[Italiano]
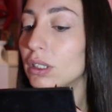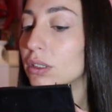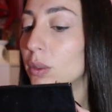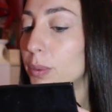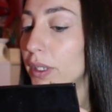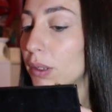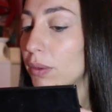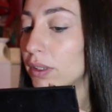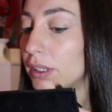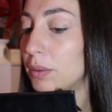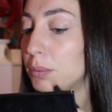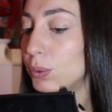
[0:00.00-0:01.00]
ora coprire
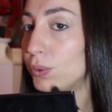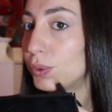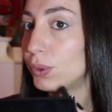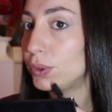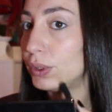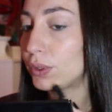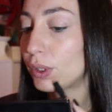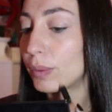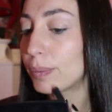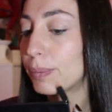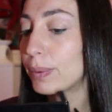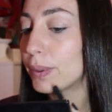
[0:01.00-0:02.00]
qualche brufolo di
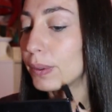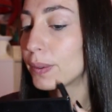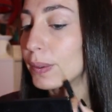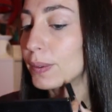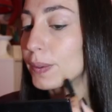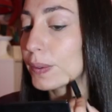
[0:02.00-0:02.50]
troppo.